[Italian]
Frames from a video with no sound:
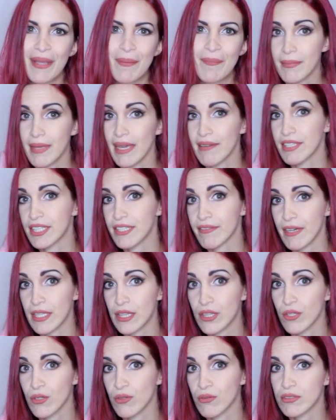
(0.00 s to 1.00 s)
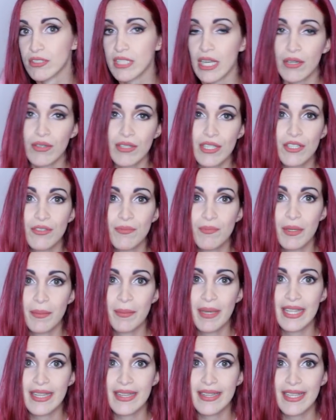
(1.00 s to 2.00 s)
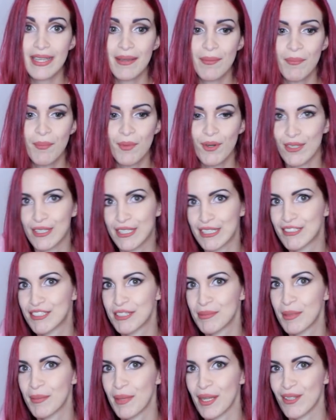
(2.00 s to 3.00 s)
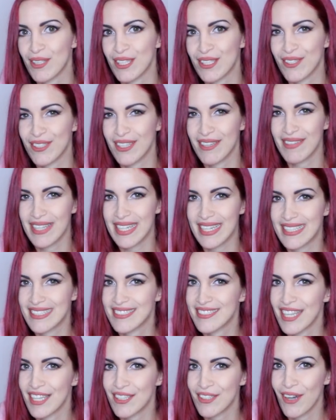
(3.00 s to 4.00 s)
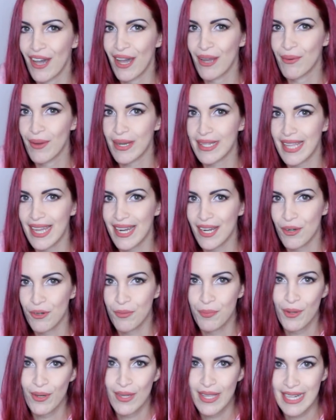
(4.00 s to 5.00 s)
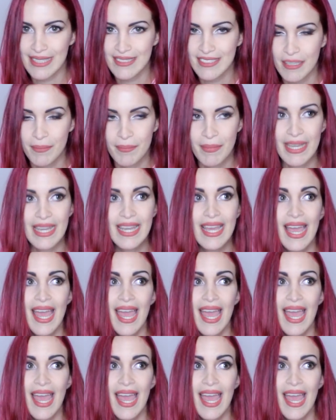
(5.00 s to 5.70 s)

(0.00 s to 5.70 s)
mi avete fatto un sacco di complimenti, moltissimi mi hanno detto di aver iniziato a guardare RuPaul grazie a me